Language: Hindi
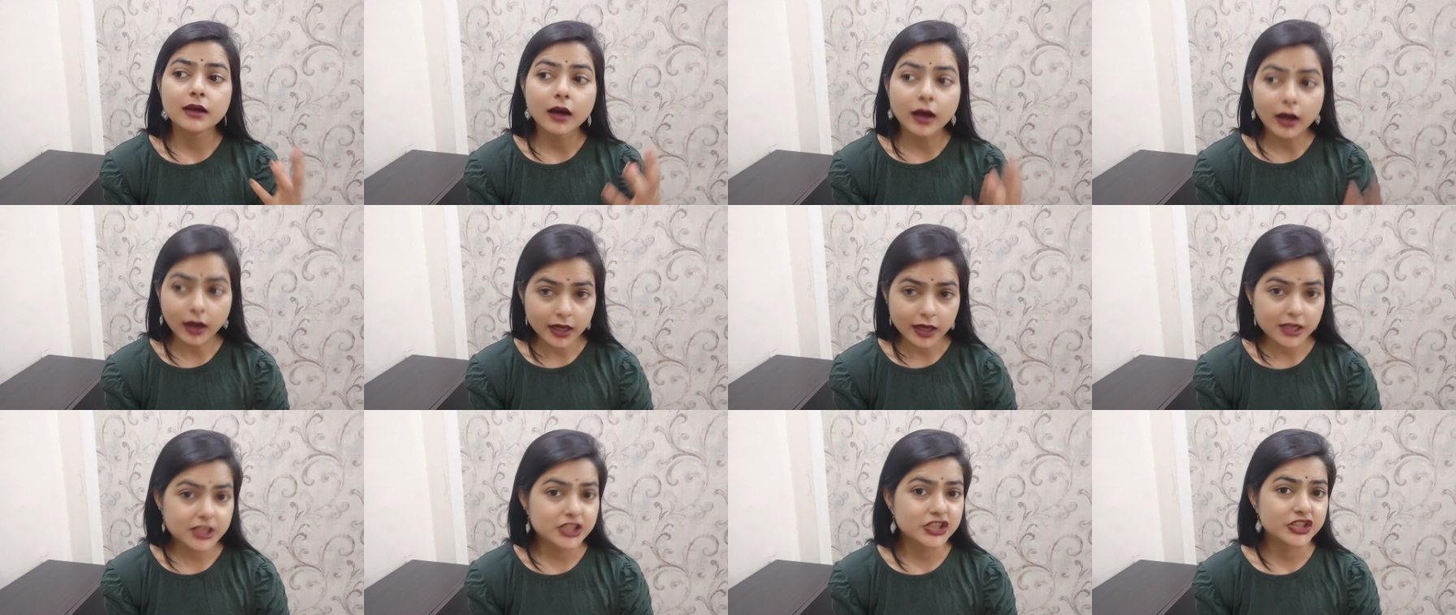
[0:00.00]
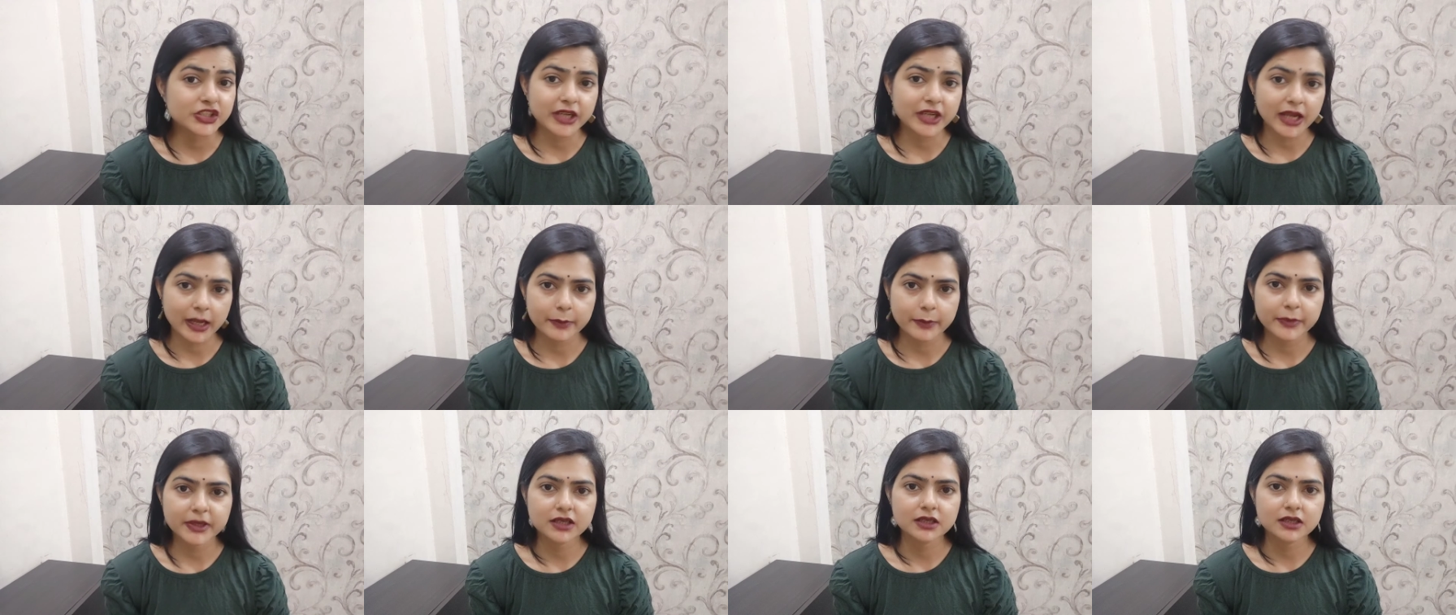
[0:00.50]
हार्श
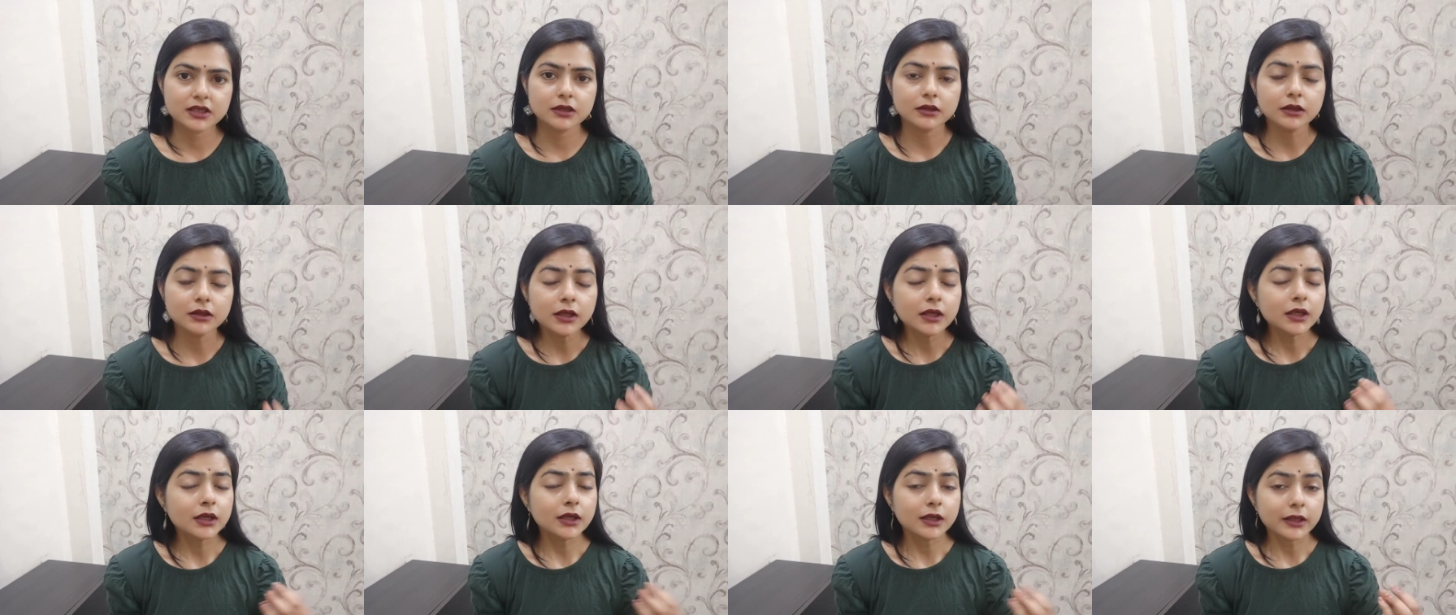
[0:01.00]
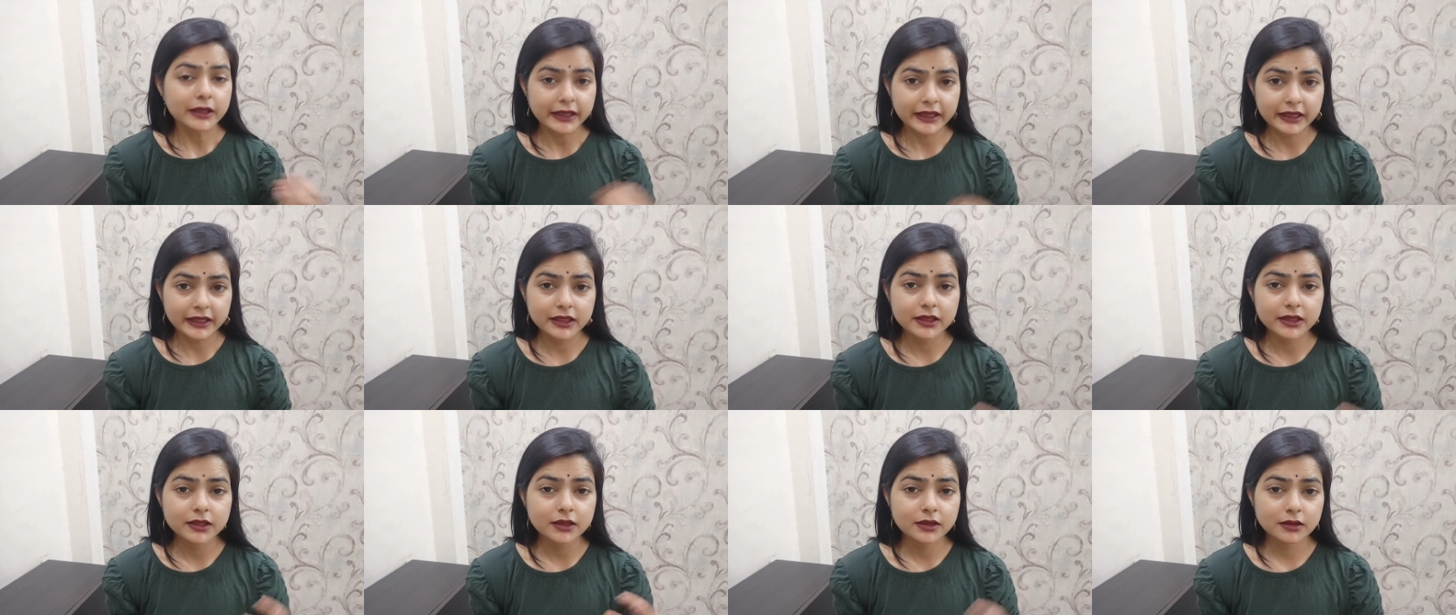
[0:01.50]
केमिकल
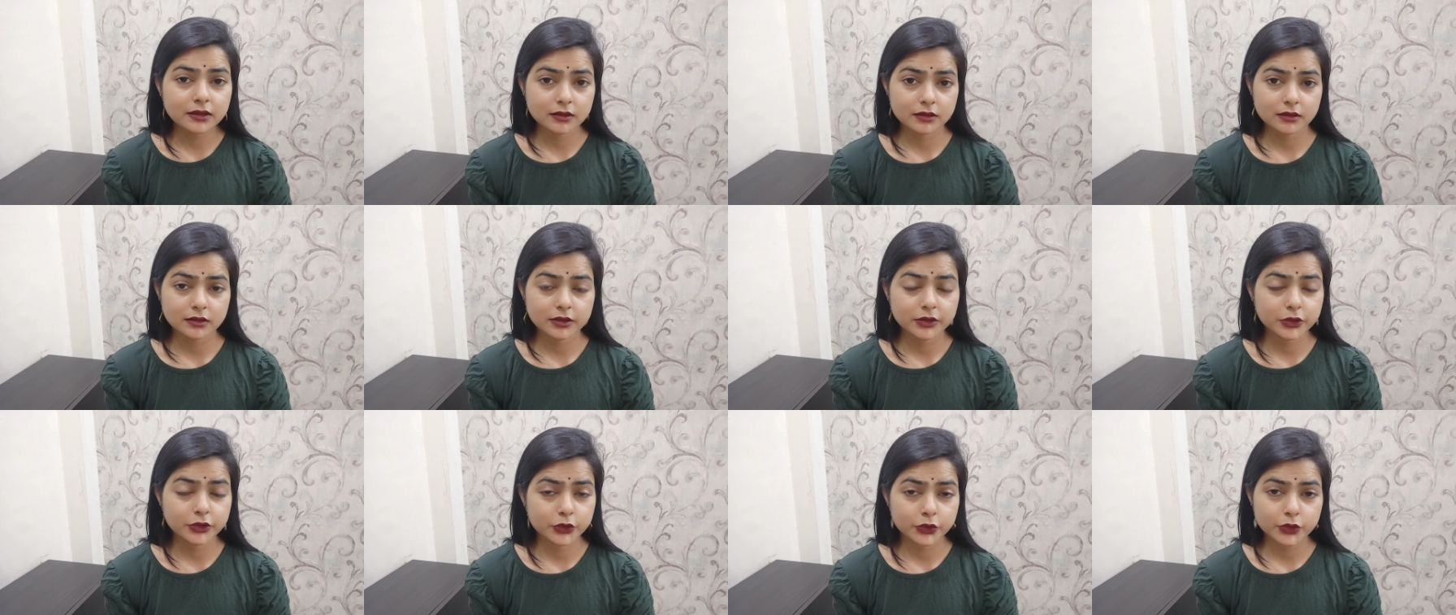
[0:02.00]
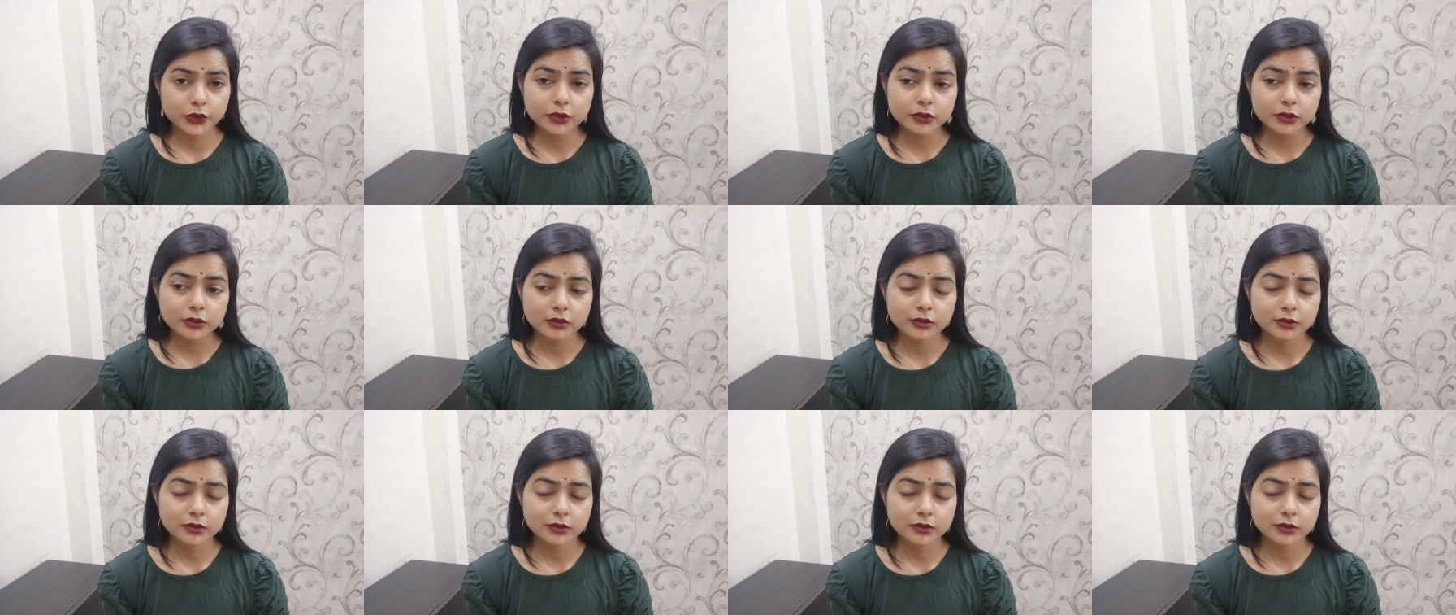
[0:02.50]
इन द यू नो